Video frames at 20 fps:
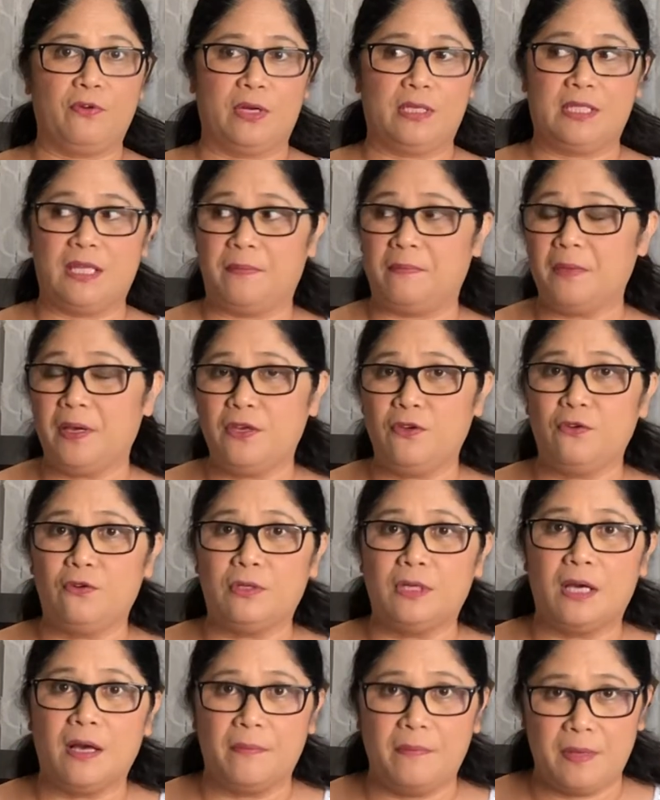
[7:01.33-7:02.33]
sleep.
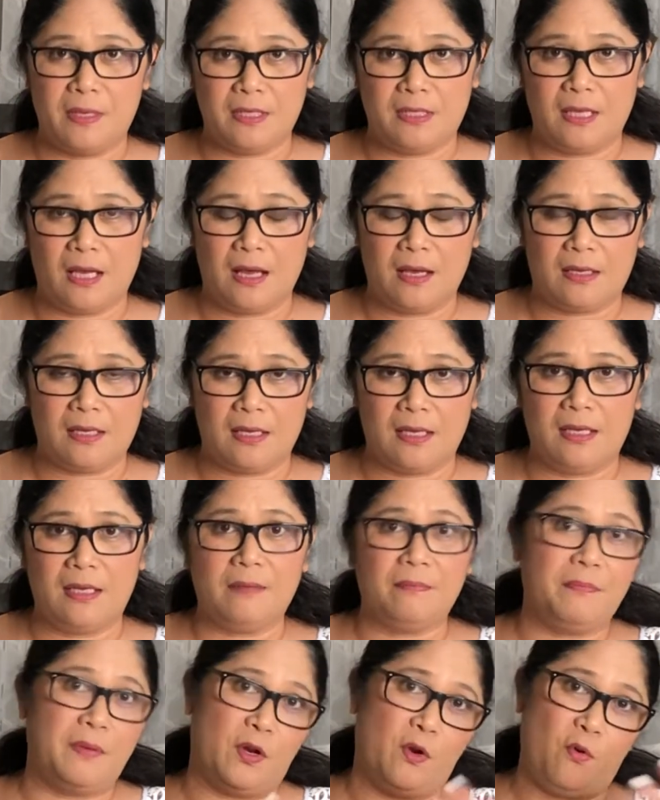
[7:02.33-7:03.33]
Ngayon, gabi sa
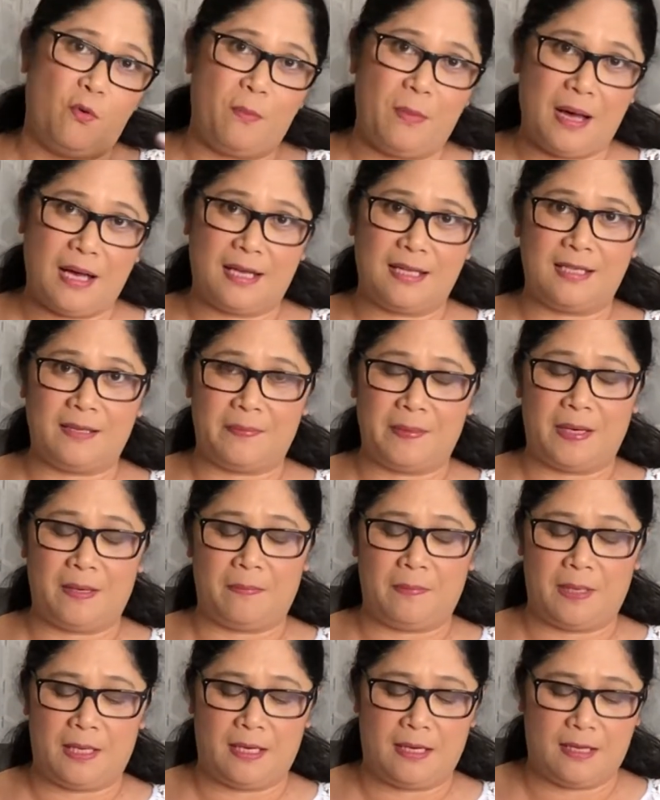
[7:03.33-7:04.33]
akin, pero umaga sa
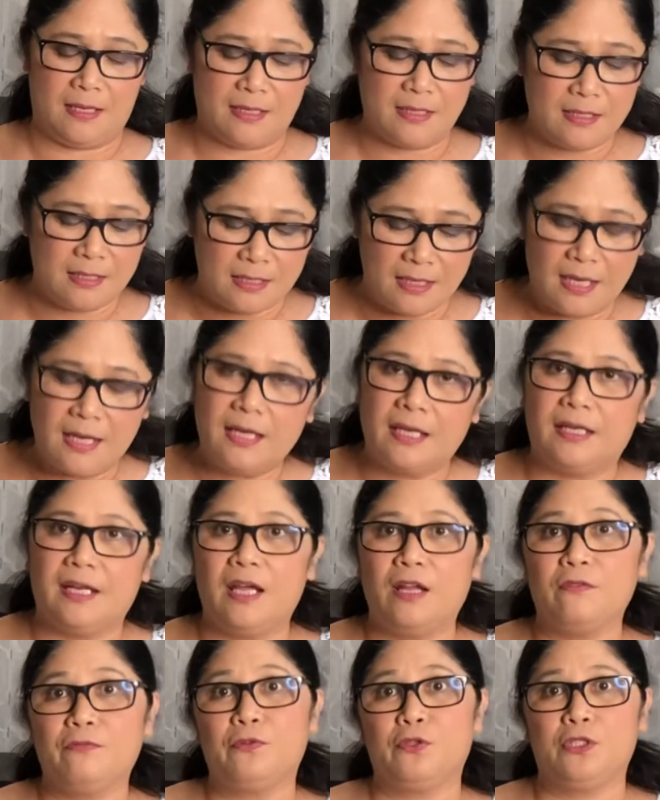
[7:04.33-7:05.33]
Pilipinas.
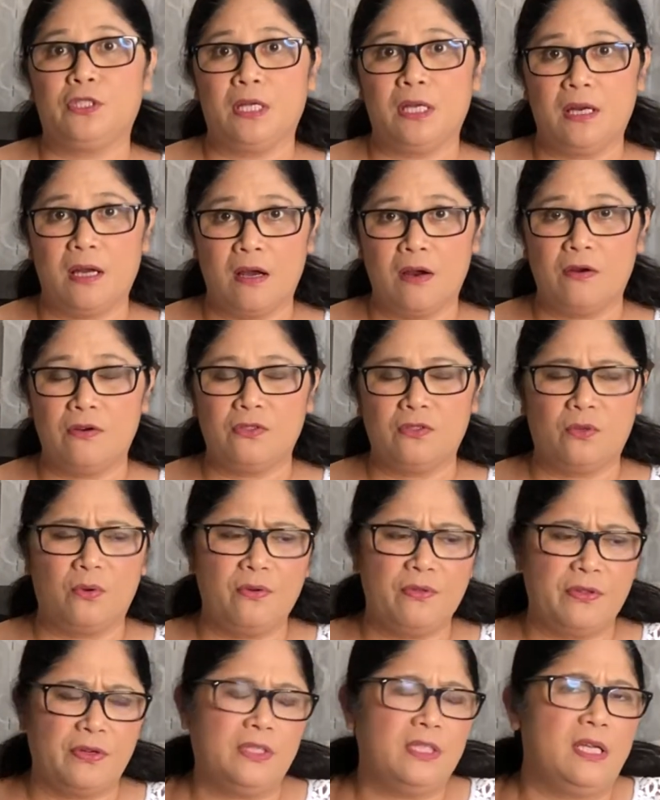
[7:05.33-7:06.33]
Dahil 14 hours
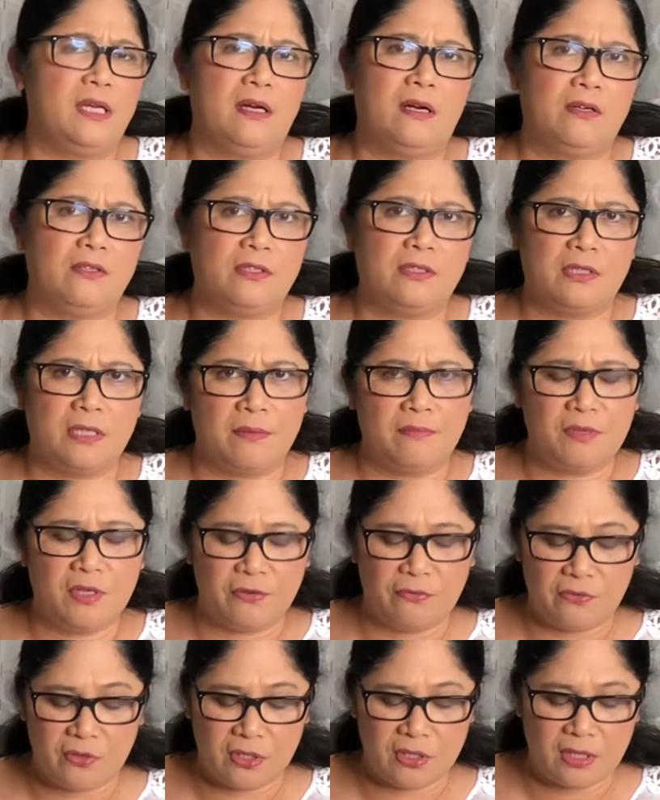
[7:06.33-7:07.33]
or 13 hours time
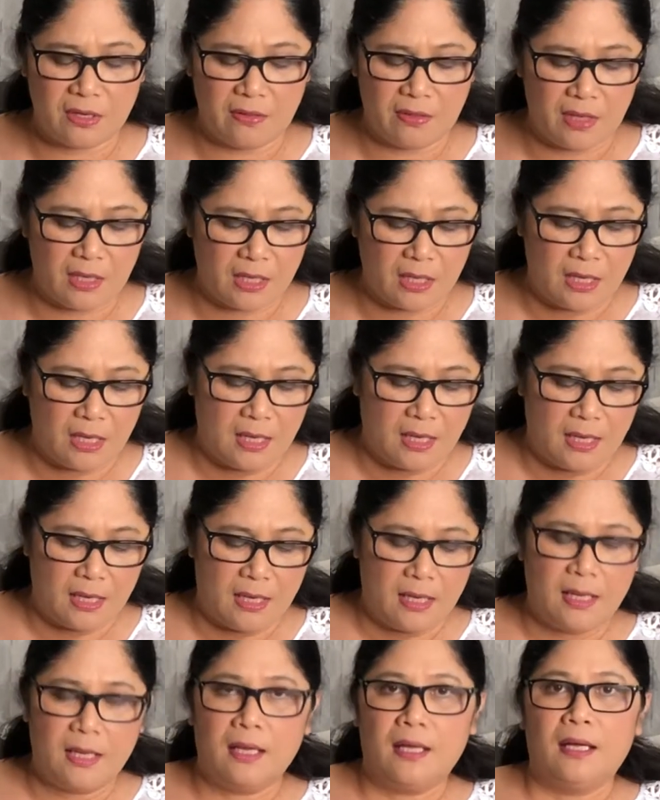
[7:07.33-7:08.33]
difference, I think.
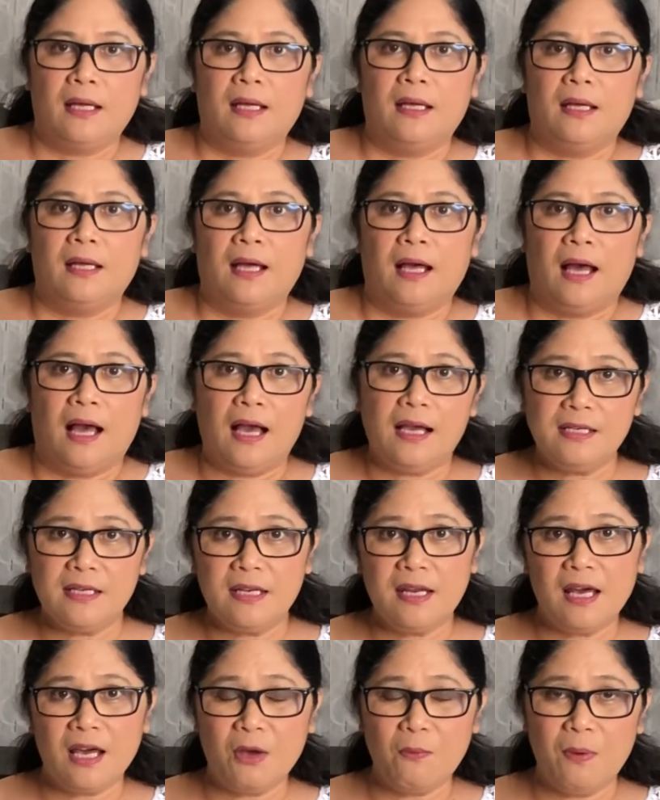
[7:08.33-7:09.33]
Ang
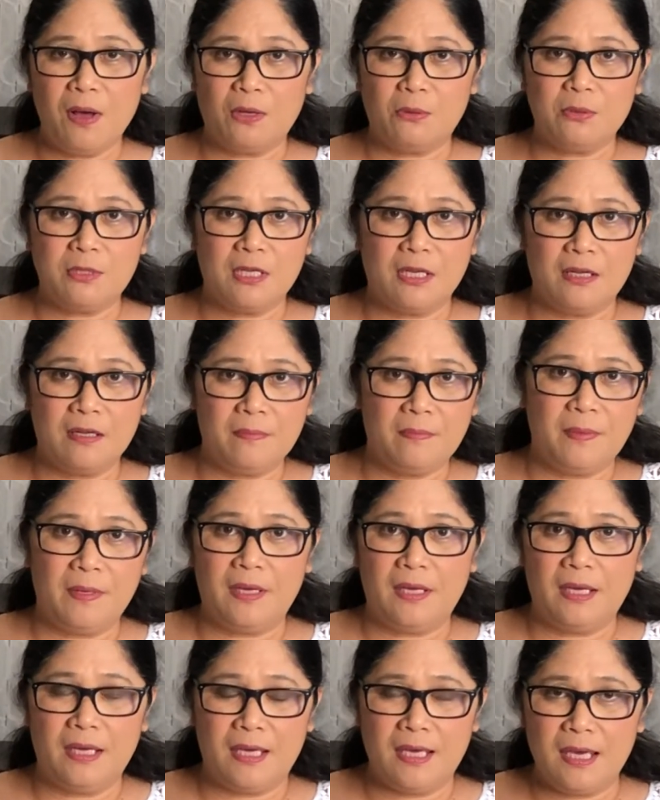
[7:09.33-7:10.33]
ginagawa ko sa
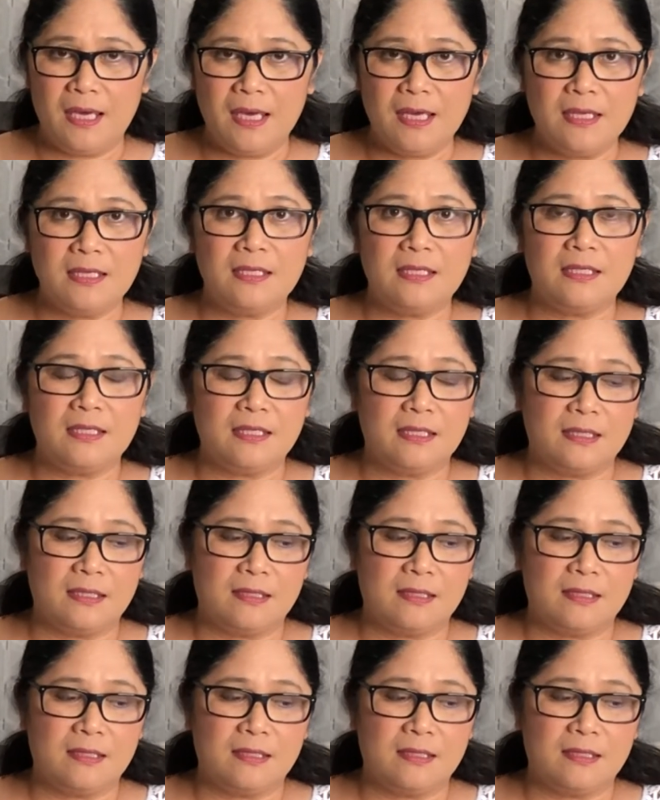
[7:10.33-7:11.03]
gabi is